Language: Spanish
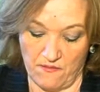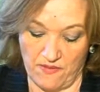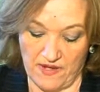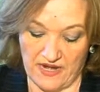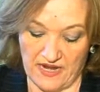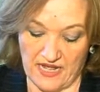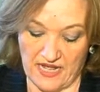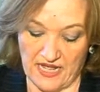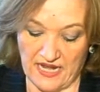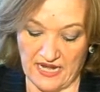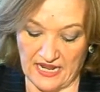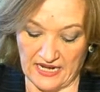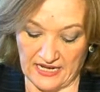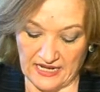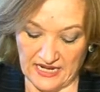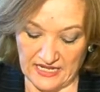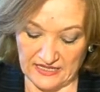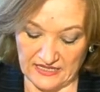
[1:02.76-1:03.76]
para el
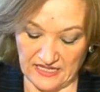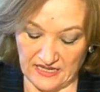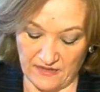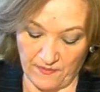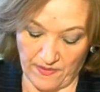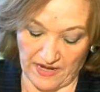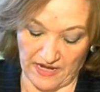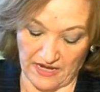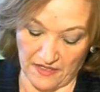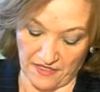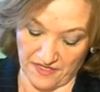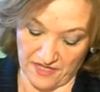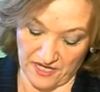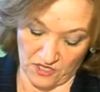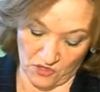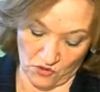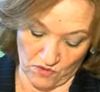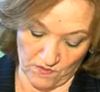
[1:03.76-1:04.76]
arrastre, para el
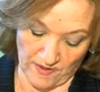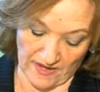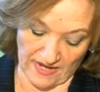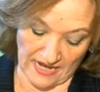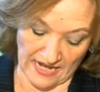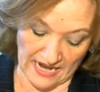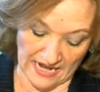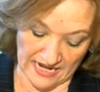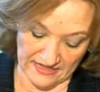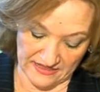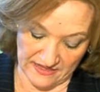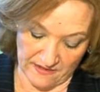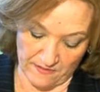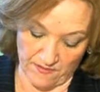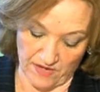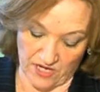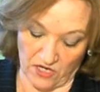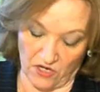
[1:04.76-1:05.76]
cerco y para las
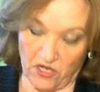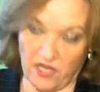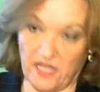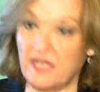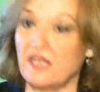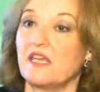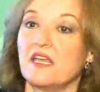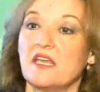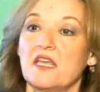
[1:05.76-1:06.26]
artes menores.